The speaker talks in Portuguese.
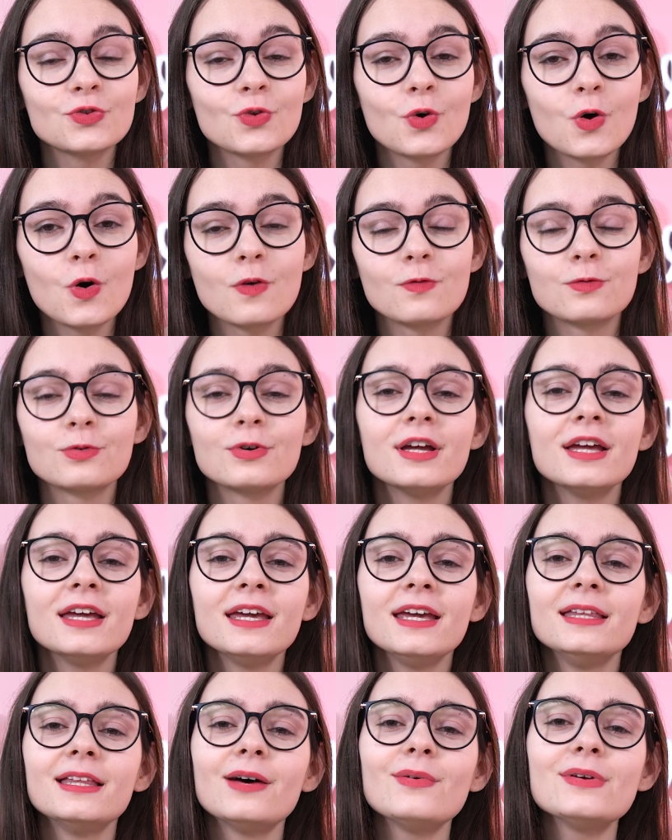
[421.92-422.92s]
novo.
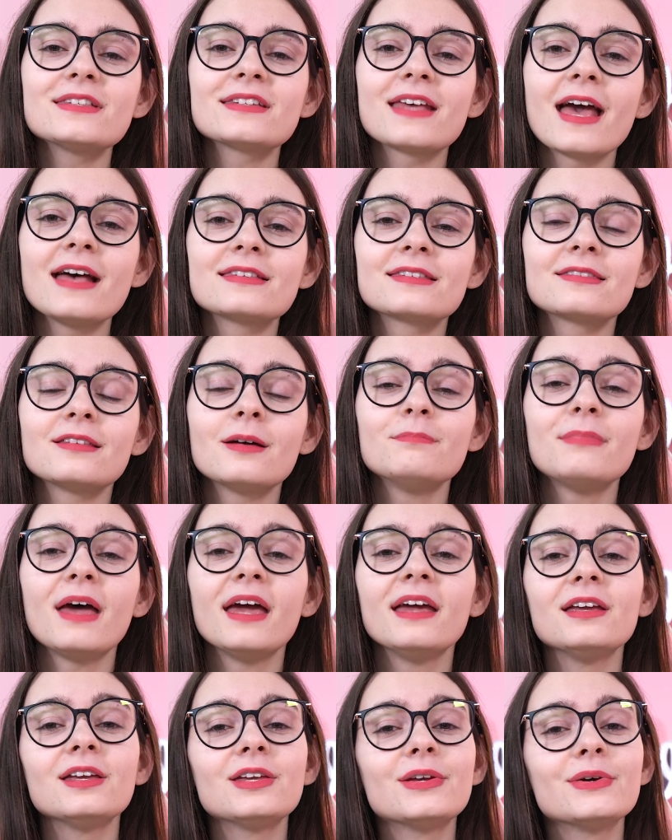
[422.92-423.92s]
E não esquece
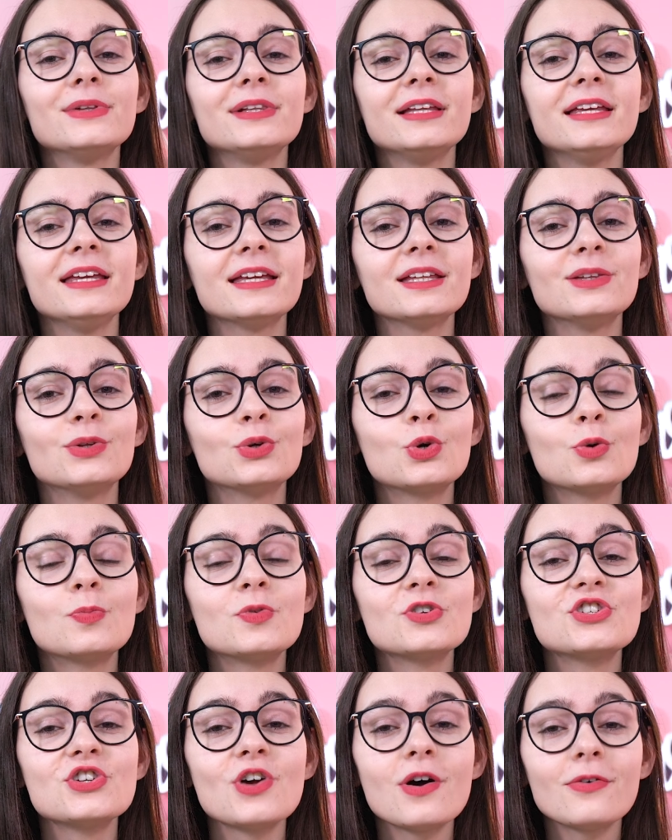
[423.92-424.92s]
também que o link do
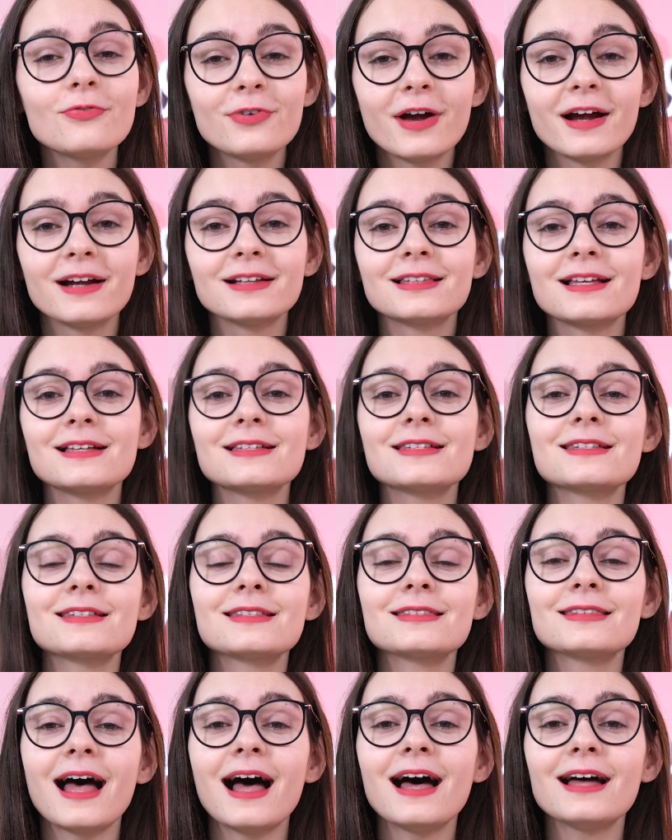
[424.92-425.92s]
grupo de ofertas
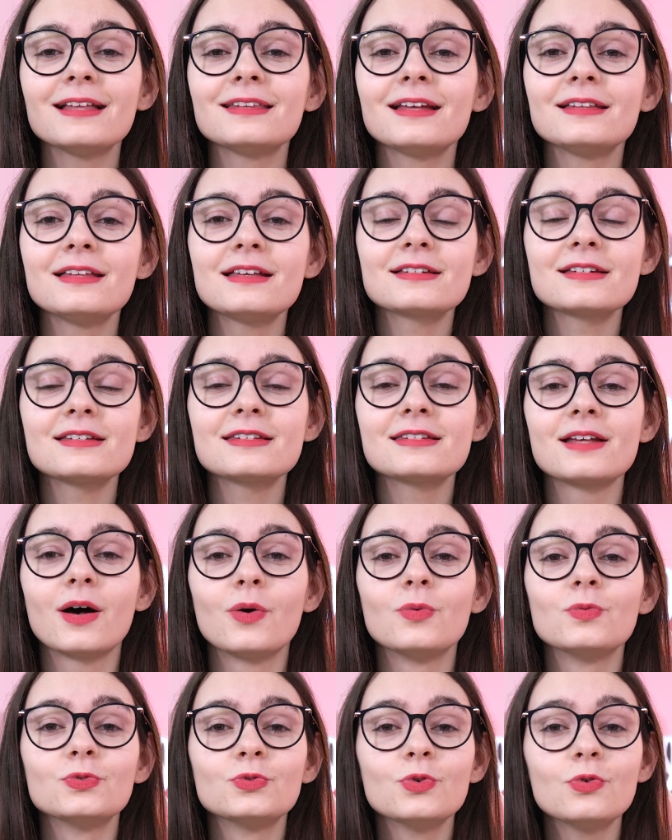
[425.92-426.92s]
está na
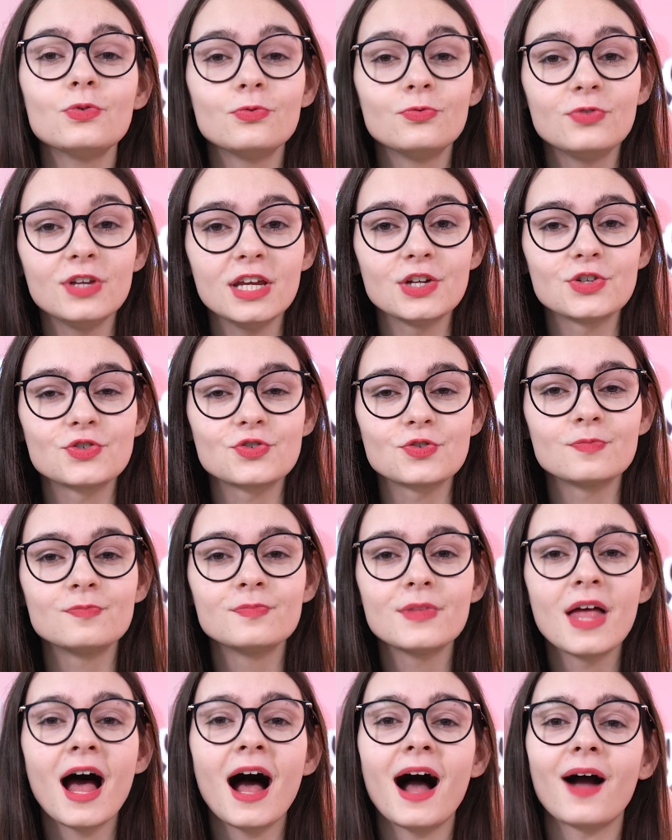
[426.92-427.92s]
descrição do vídeo.
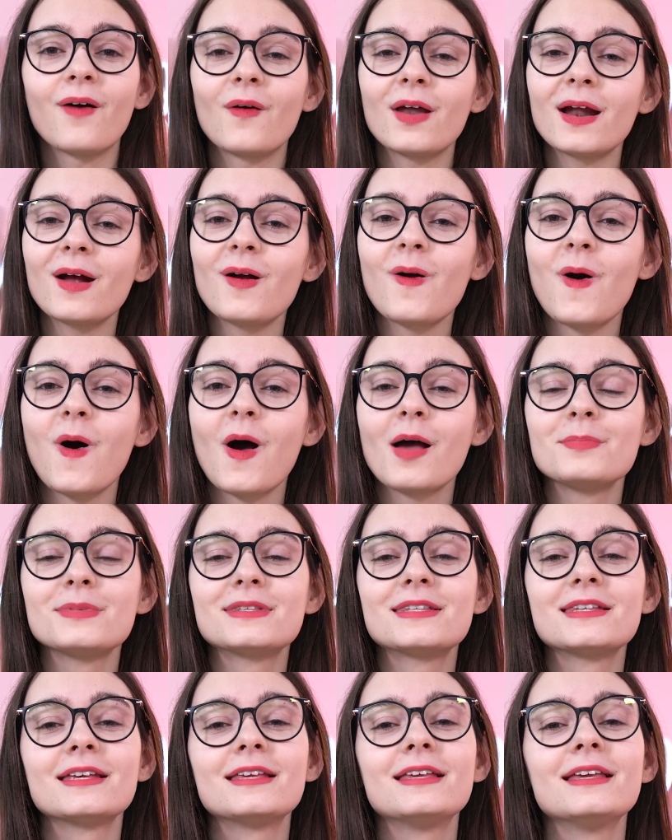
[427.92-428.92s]
Agora corre me
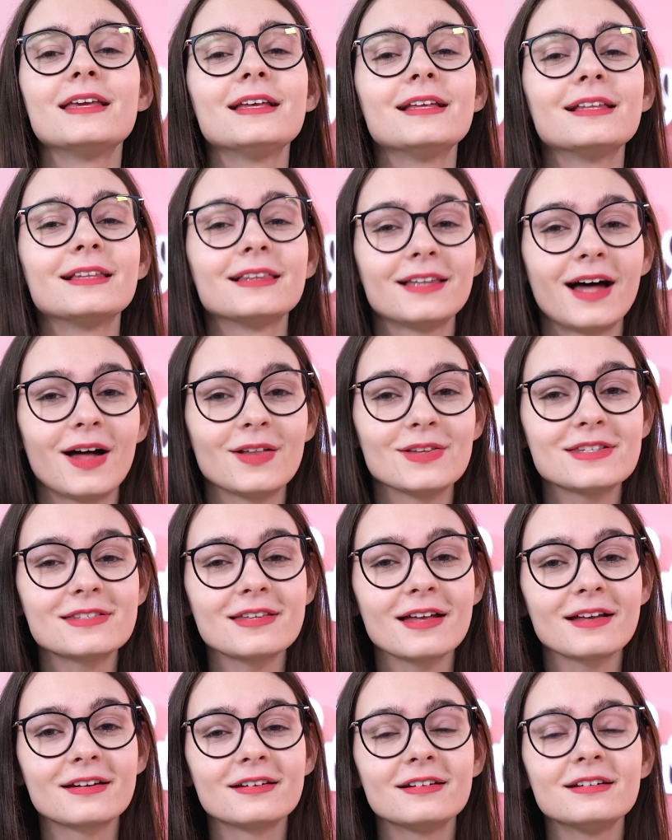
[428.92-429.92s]
seguir lá no
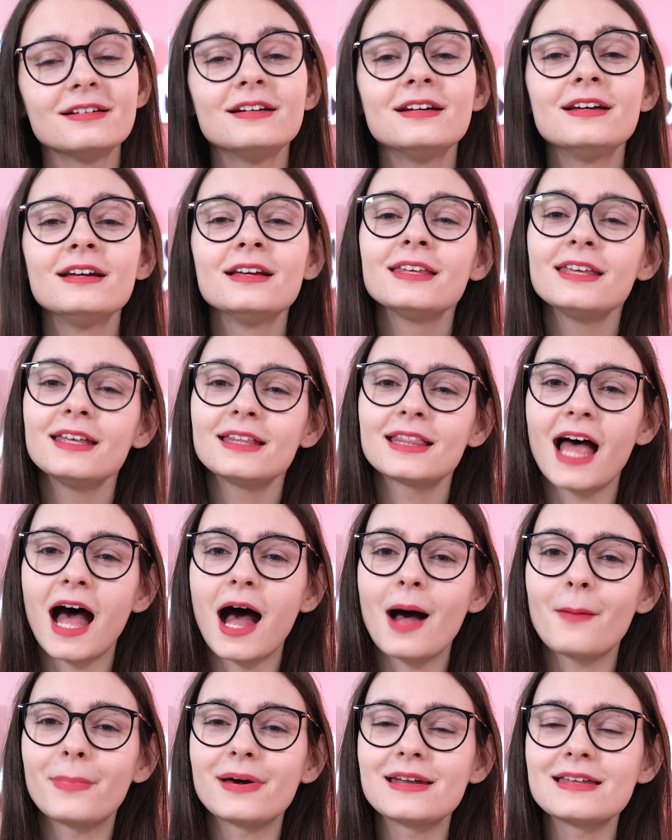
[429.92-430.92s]
Instagram que
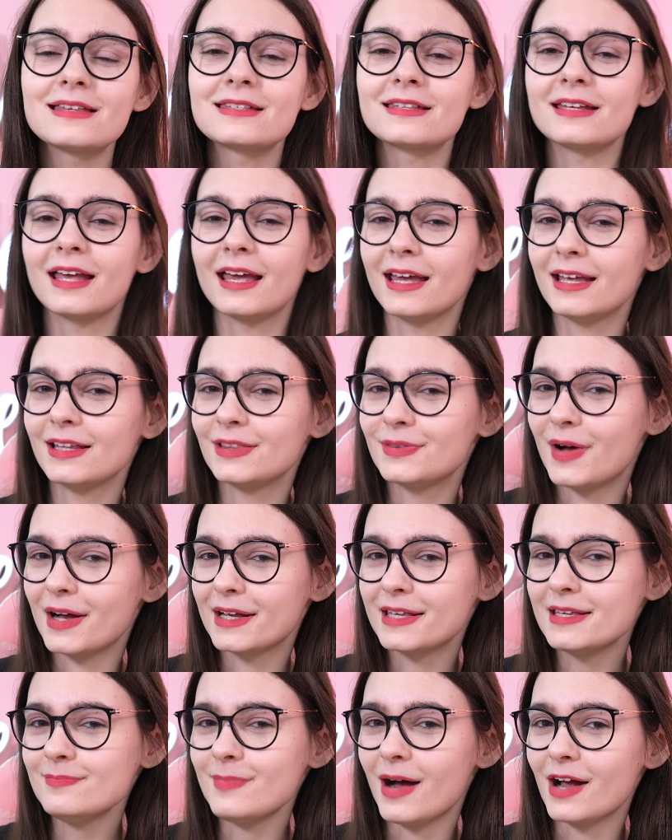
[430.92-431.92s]
está aparecendo
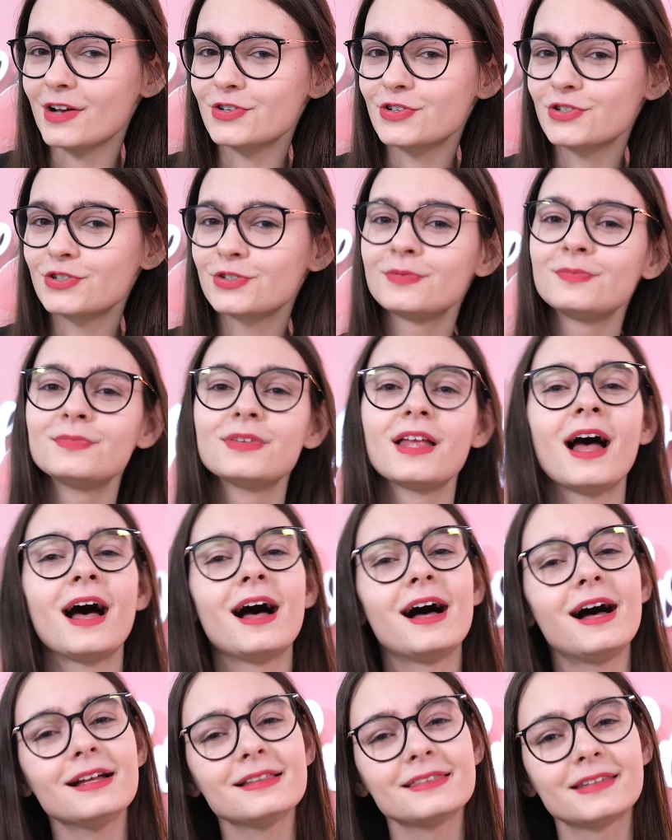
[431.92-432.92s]
aqui embaixo.
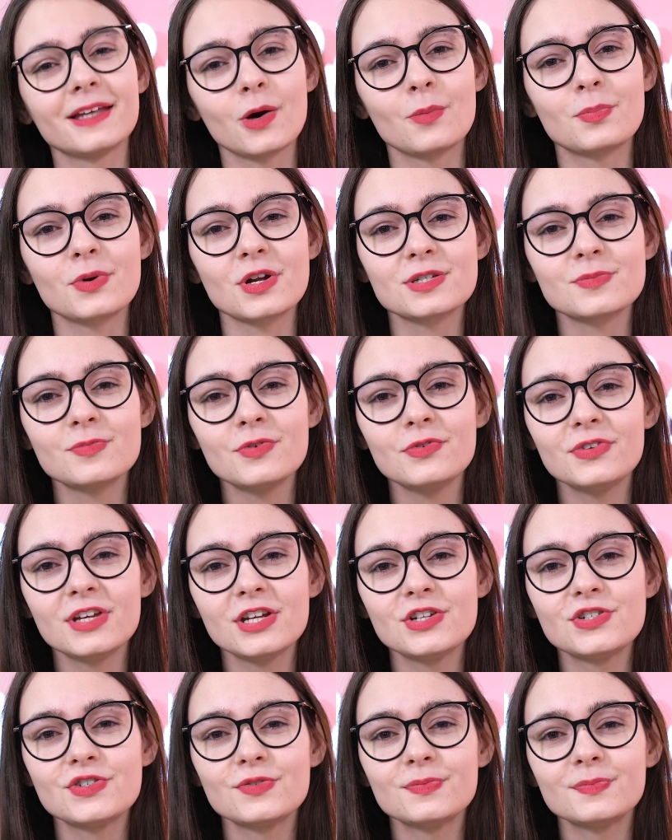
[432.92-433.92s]
Até o próximo
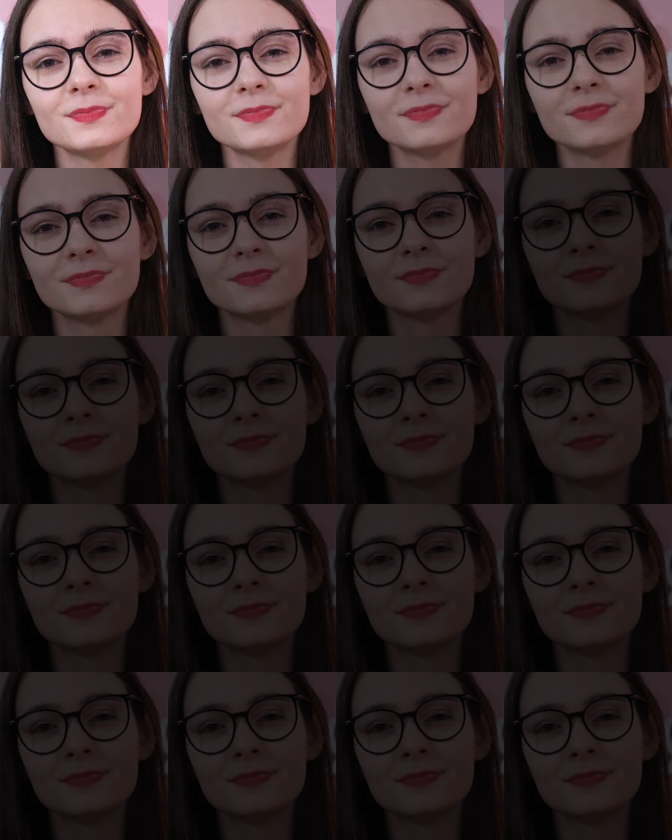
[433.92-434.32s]
vídeo!